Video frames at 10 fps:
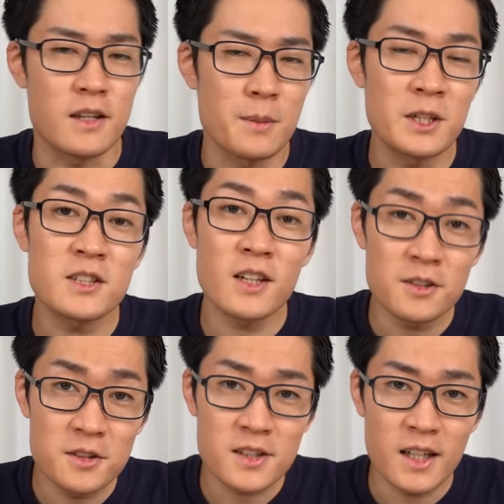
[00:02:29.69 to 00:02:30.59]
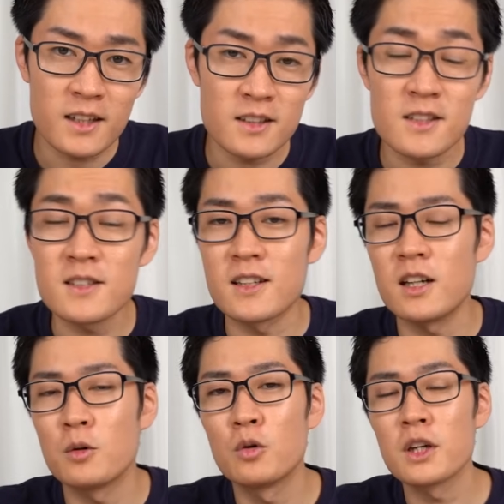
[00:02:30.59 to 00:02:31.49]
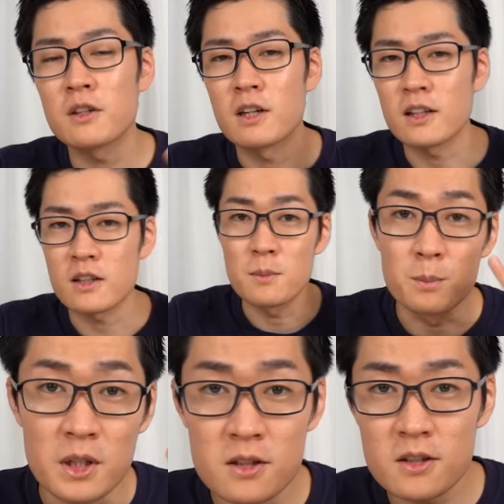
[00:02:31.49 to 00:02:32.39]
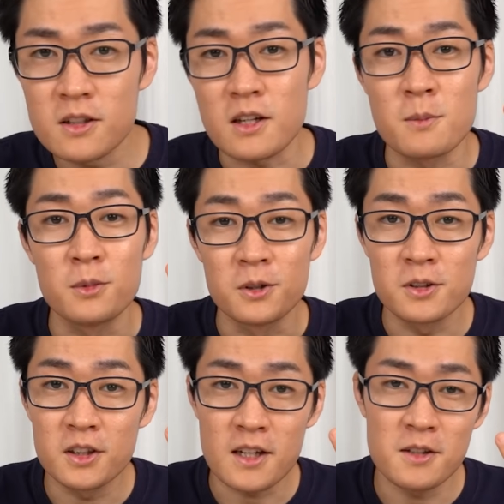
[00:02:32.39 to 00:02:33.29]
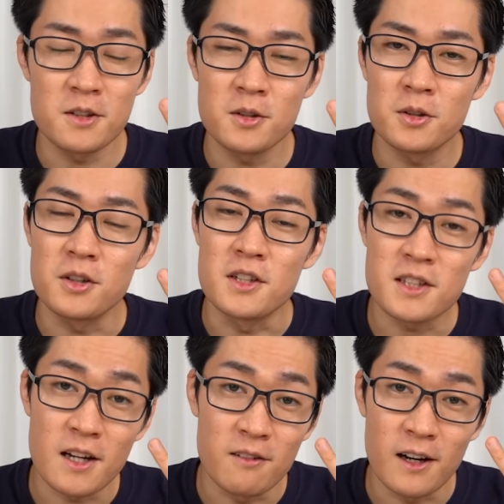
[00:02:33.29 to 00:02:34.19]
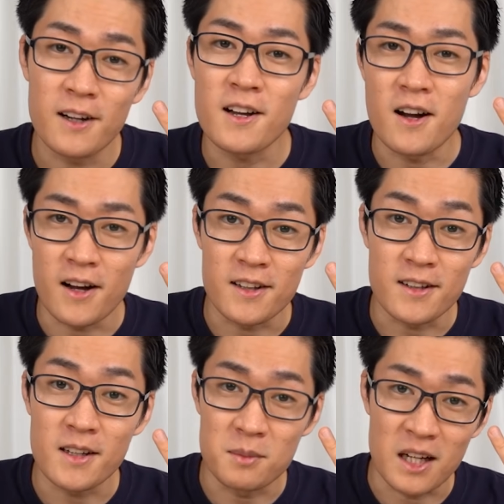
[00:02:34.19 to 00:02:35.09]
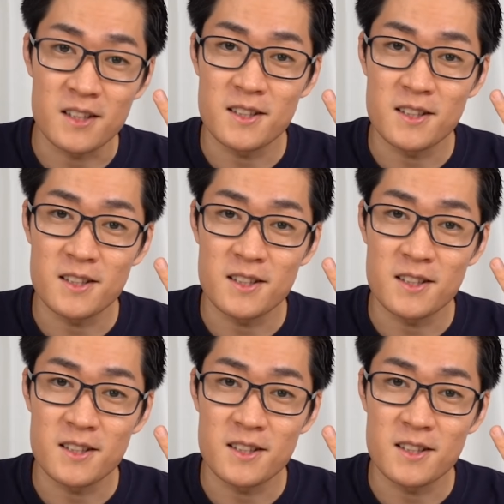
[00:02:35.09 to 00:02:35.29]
キャパシターの使い方ですが、大きく分けてみっつに分類できると一見は考えていま